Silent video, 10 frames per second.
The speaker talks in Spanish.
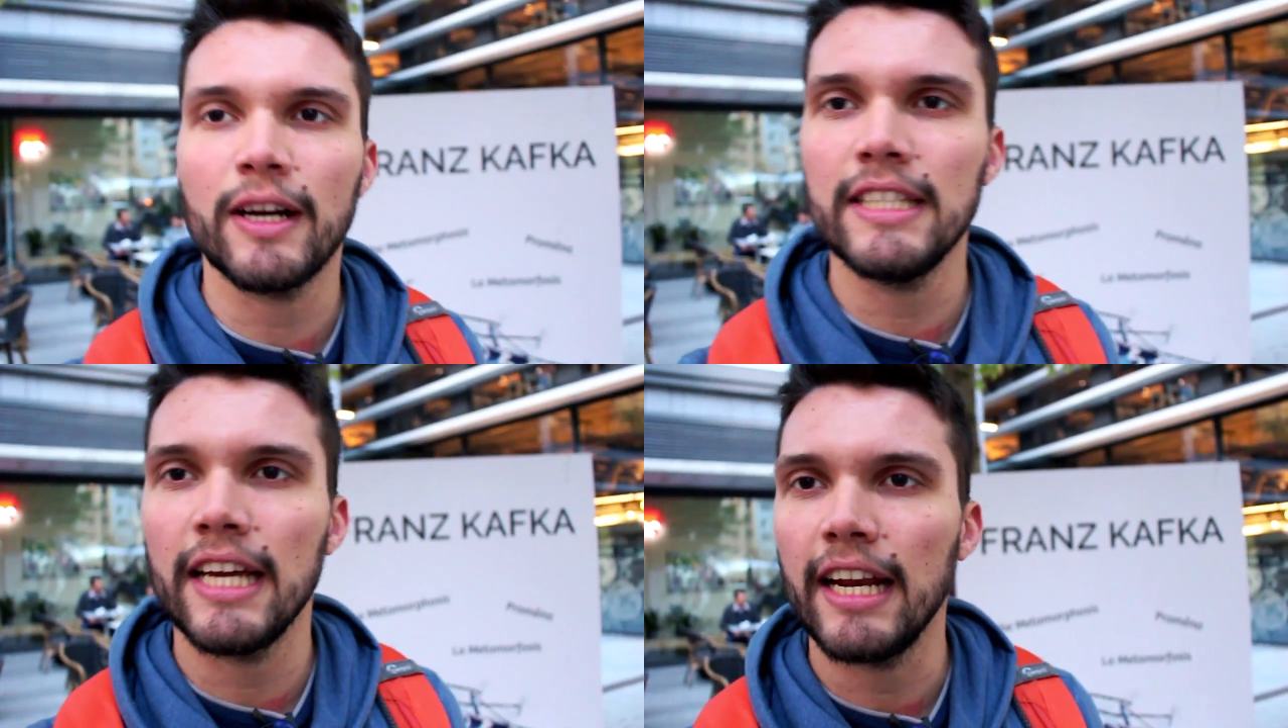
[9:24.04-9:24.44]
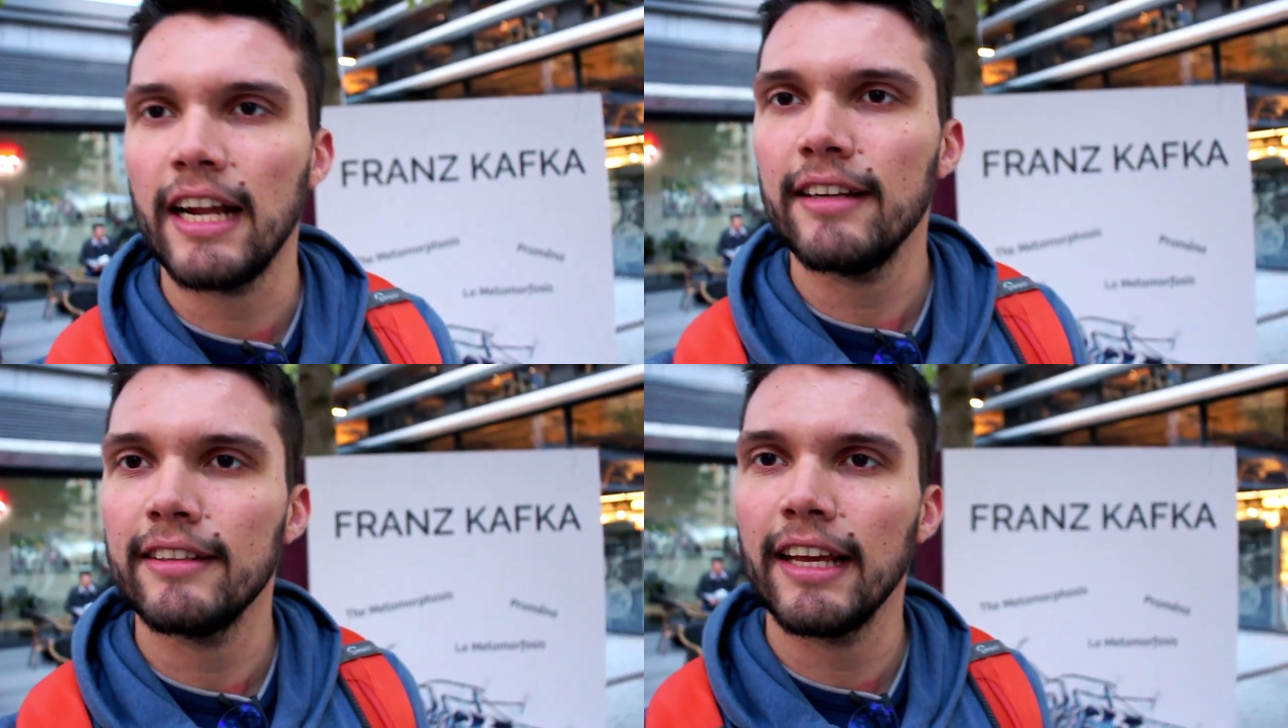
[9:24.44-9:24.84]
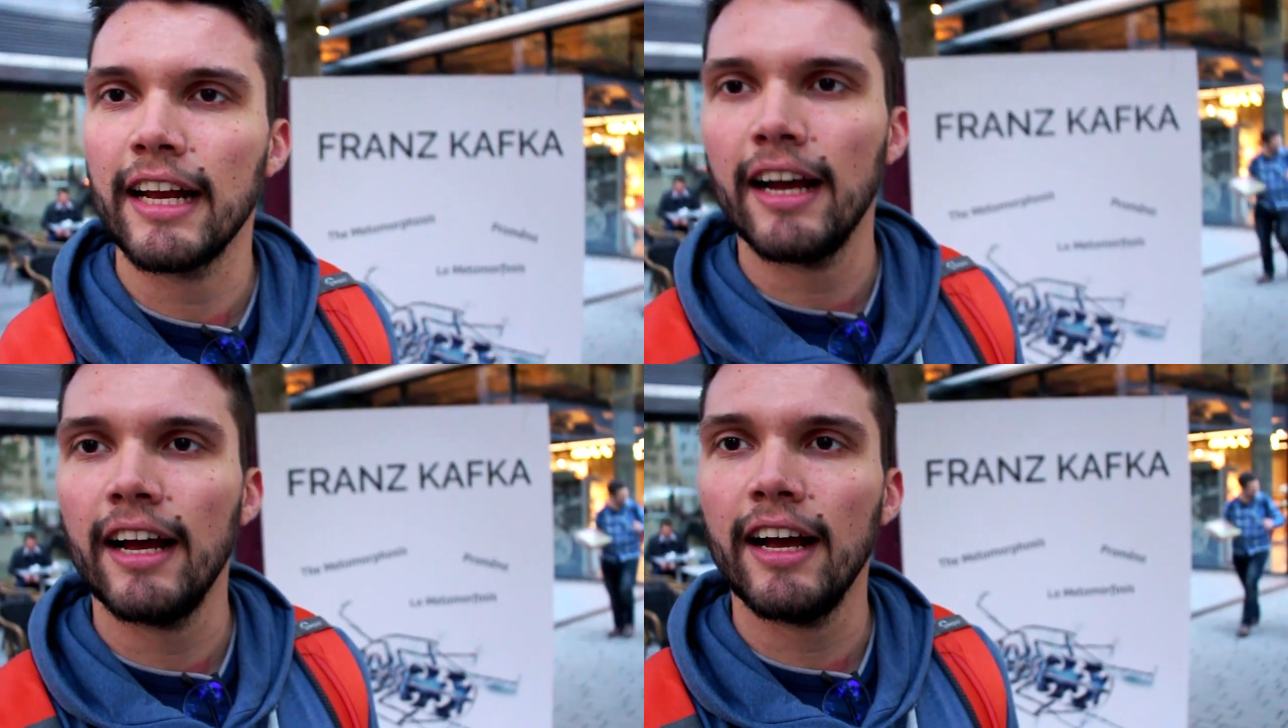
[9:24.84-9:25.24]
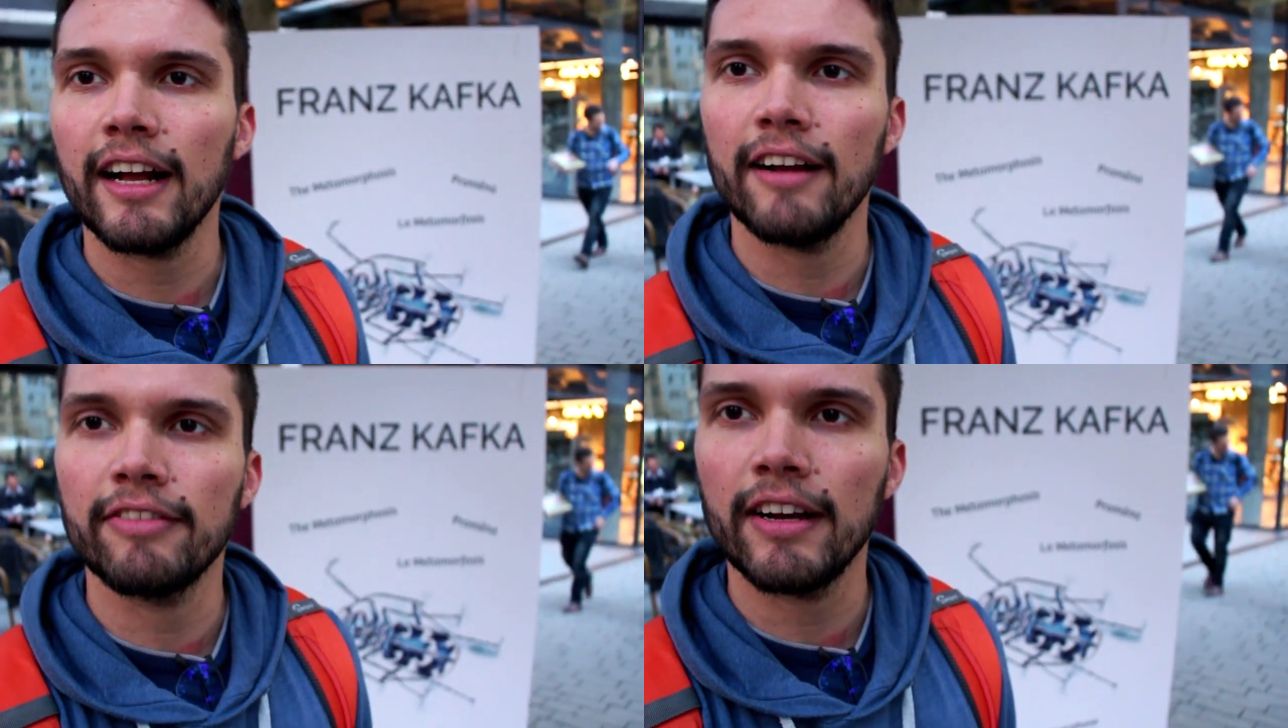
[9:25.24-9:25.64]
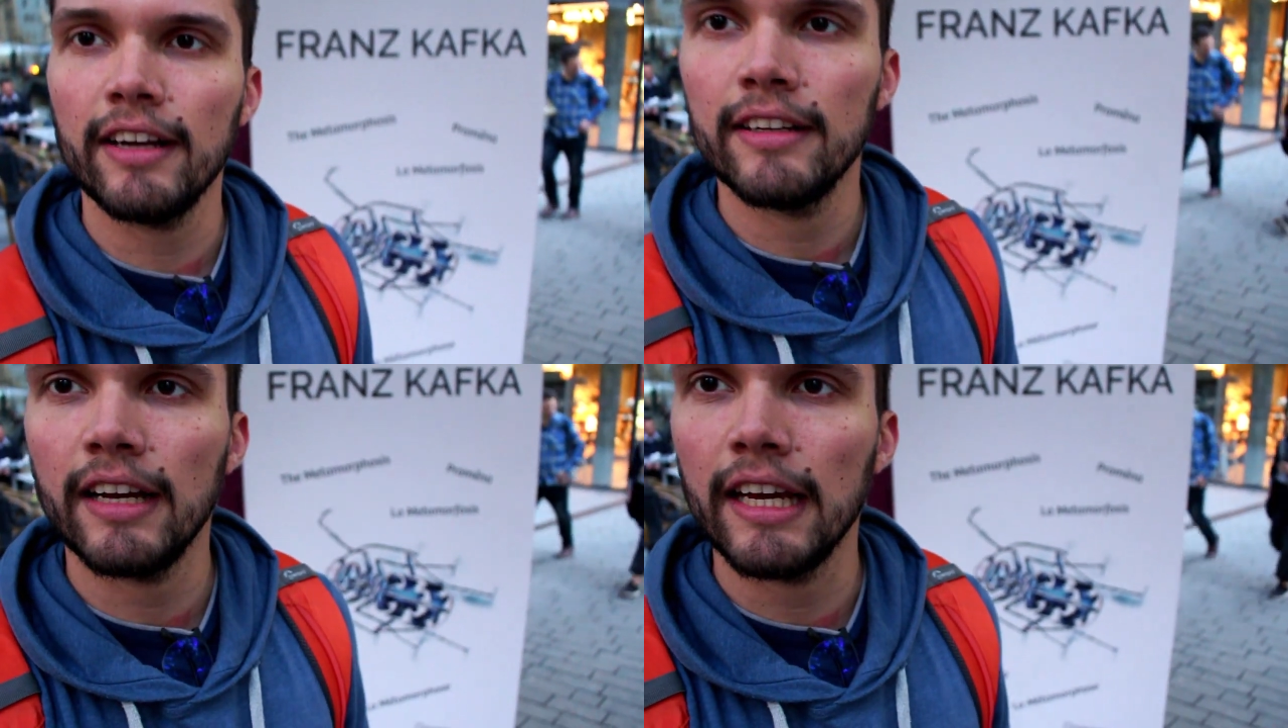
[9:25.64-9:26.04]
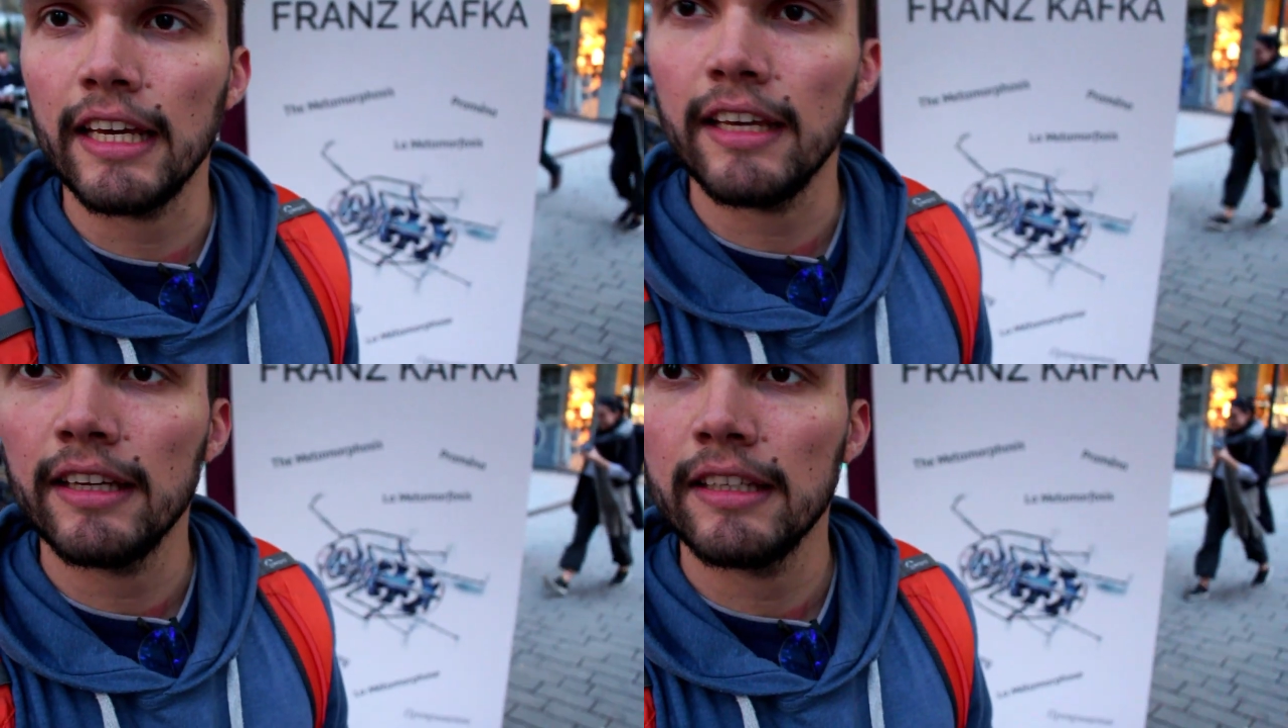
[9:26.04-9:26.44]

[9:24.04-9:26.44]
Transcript: callejera dedicada a Kafka, ahí,